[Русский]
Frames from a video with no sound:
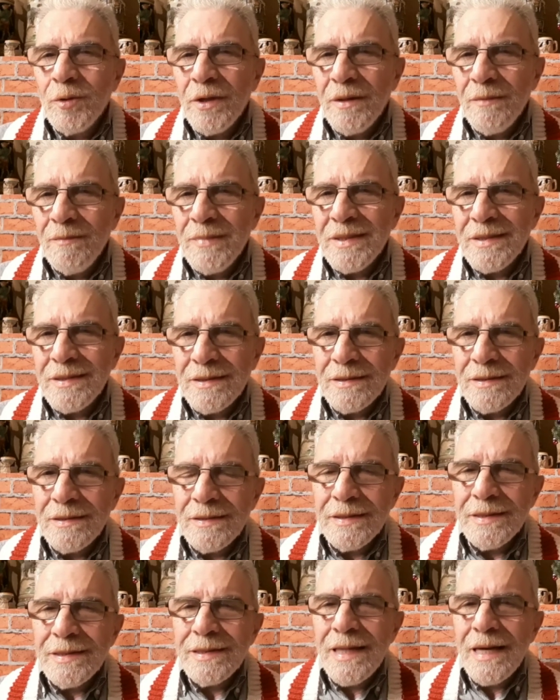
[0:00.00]
более
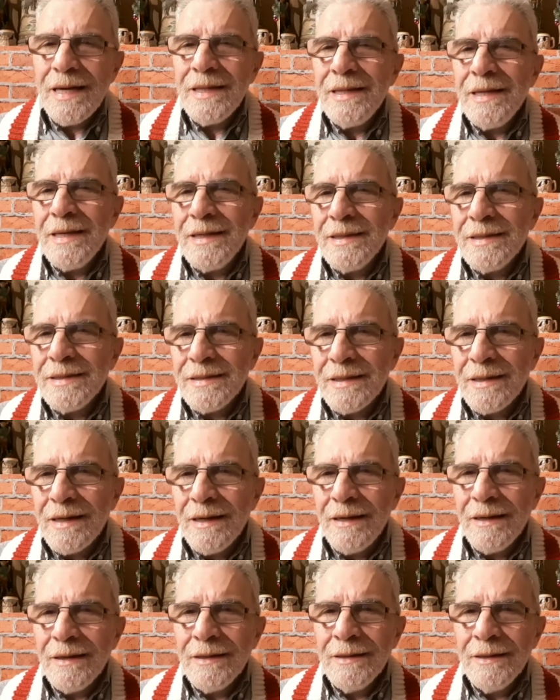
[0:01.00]
без знания языка.